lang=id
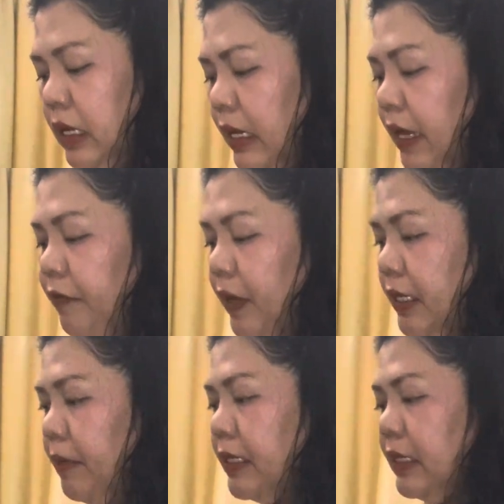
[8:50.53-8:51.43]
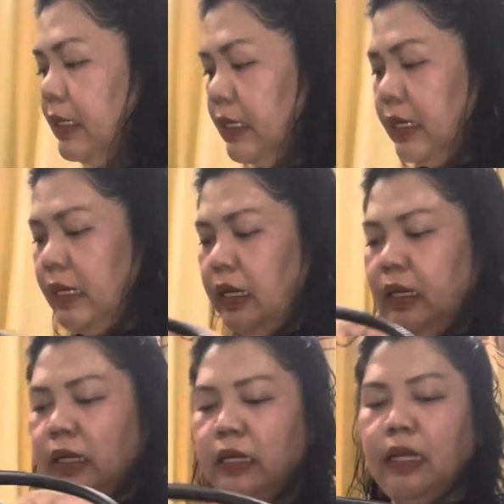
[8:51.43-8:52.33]
Kanvasnya masih segar,
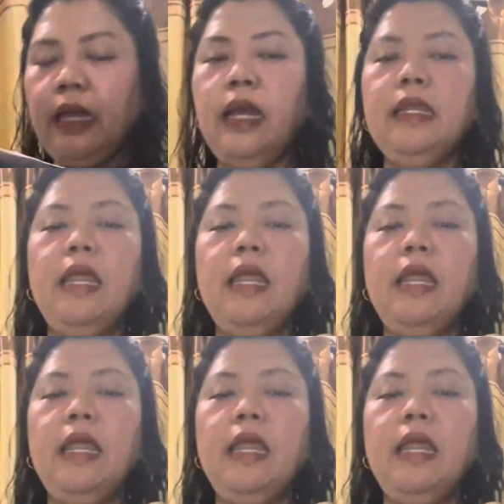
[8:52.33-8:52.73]
ya Kak.